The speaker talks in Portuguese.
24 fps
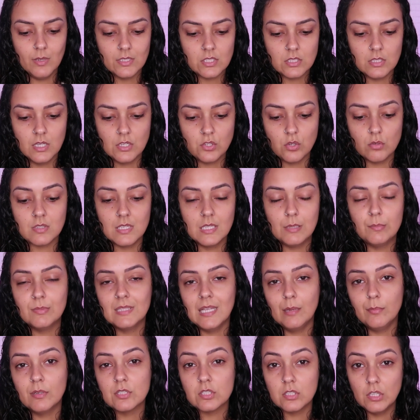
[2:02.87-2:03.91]
bastante, eu sei que me
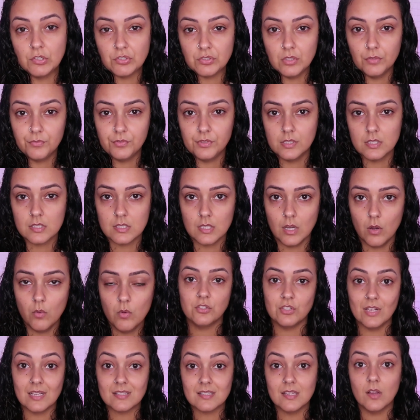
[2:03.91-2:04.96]
dá bastante definição.
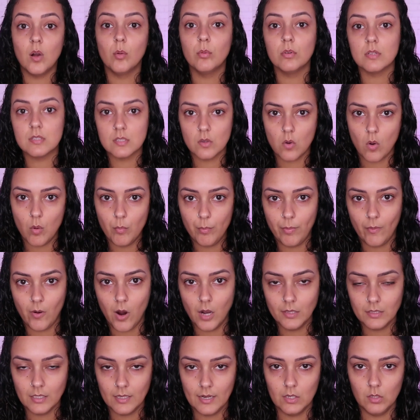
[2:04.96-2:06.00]
Já sei como ele se
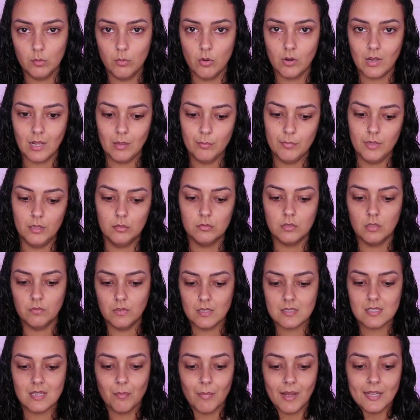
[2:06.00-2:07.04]
comporta, né, no meu cabelo, então
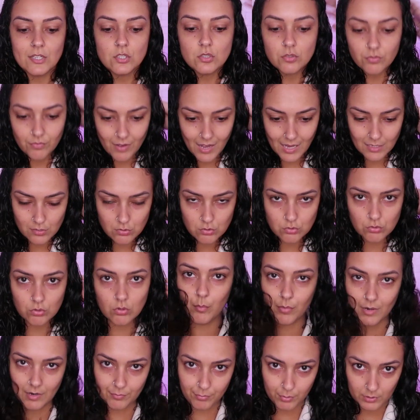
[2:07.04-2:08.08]
vai ser mais fácil
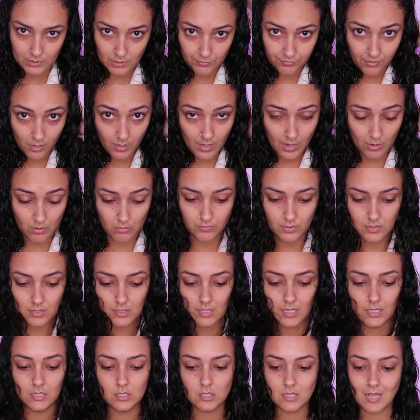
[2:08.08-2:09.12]
pra poder falar com
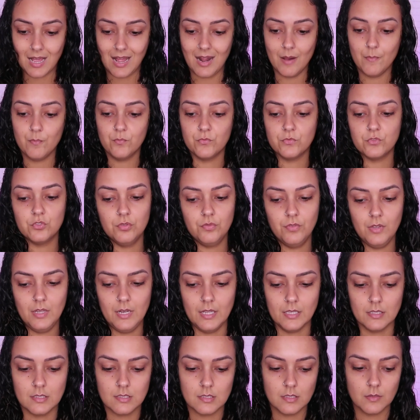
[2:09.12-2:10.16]
vocês a
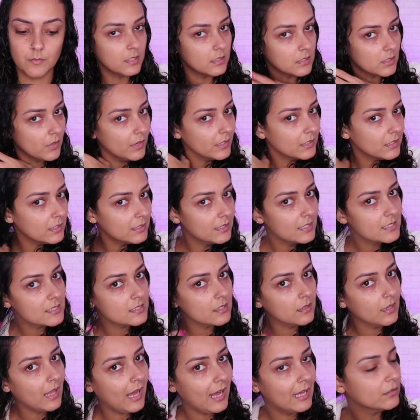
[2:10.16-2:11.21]
diferença. Então aqui
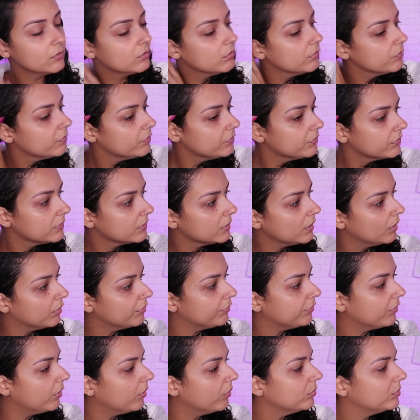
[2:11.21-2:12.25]
desse lado eu
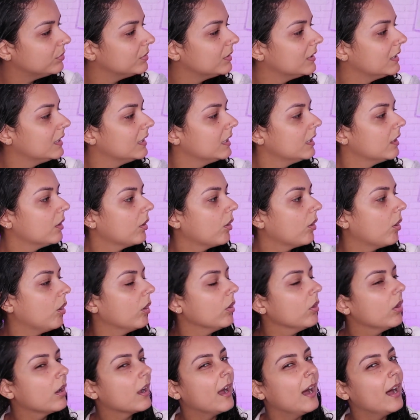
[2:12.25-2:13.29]
vou
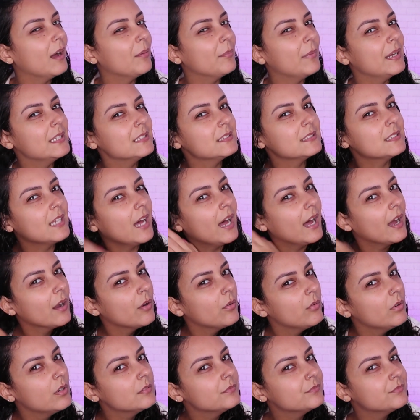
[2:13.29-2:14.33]
colocar mais
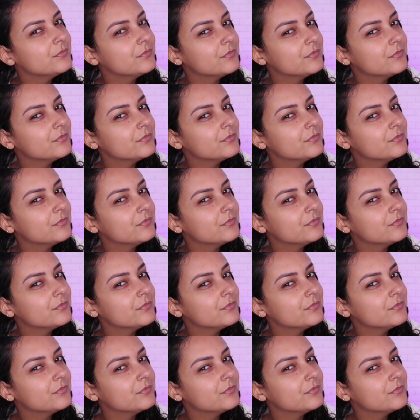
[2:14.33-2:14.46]
água.